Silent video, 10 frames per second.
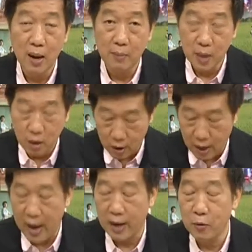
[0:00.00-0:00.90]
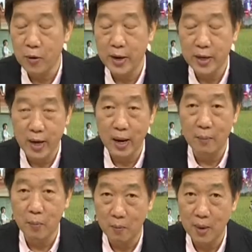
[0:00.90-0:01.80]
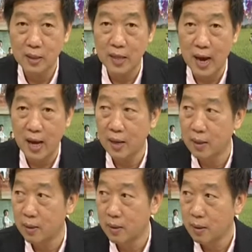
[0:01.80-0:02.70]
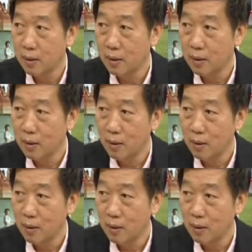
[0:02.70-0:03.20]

พวกกล้ามเนื้ออ่อนแรงด้วยนะครับผมรักษาอย่างผมนี่ได้ไหม